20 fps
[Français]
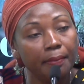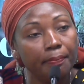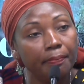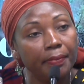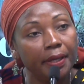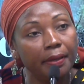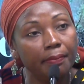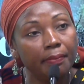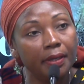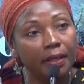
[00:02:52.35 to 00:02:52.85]

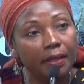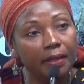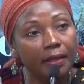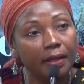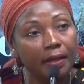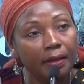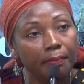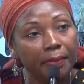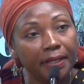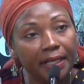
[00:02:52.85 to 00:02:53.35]
mes, mes,
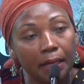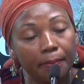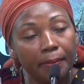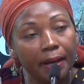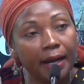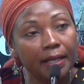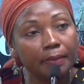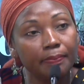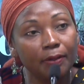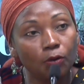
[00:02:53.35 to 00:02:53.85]
mes
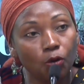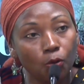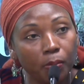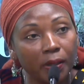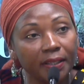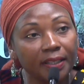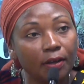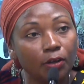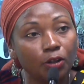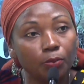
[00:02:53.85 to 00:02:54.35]
camarades, mes
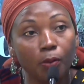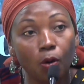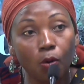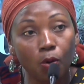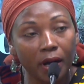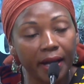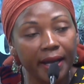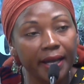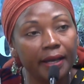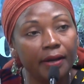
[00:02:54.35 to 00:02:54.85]
compatriotes
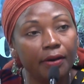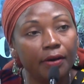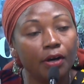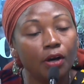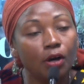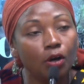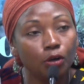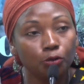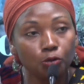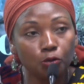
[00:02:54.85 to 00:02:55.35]
maorais euh,
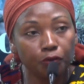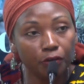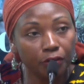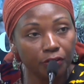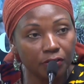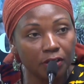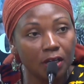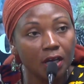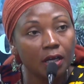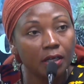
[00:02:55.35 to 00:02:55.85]
en
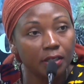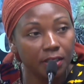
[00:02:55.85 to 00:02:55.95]
souffrance. Mm.